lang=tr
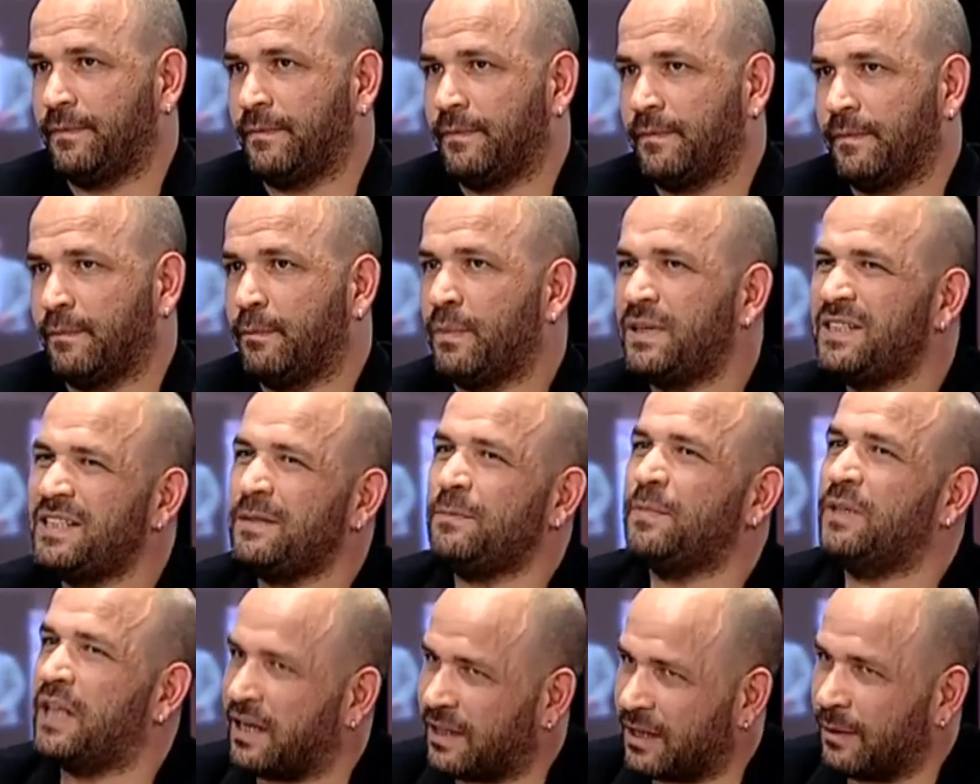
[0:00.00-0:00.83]
E Basit
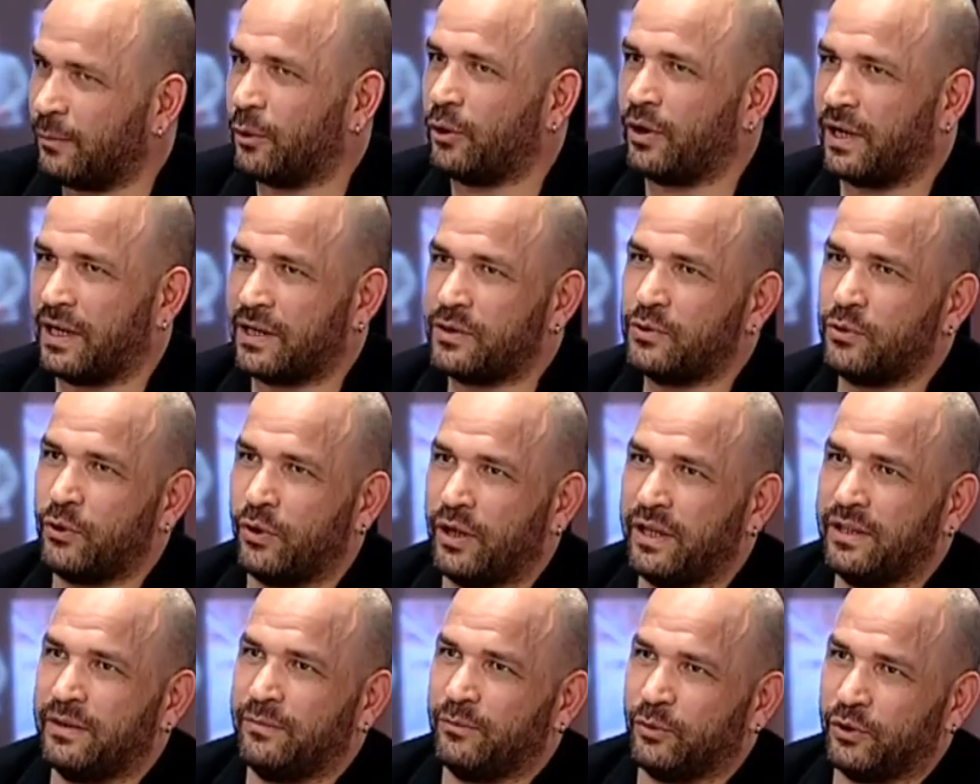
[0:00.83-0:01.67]
bir denklem olarak
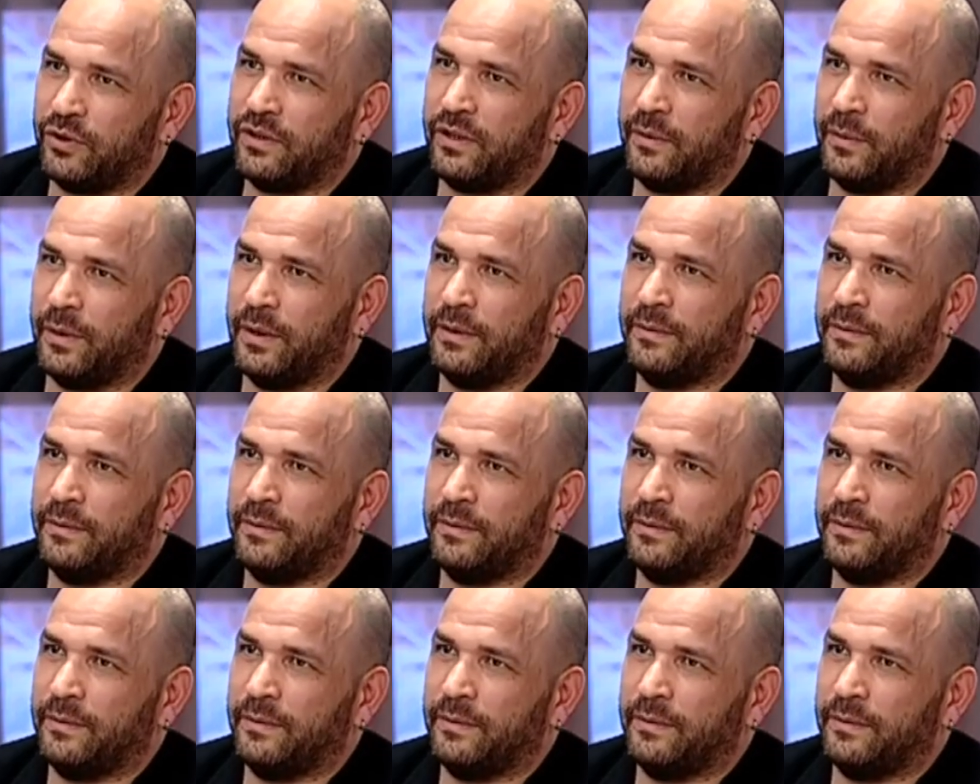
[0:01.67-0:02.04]
söyledim. Doğru bunu. aslında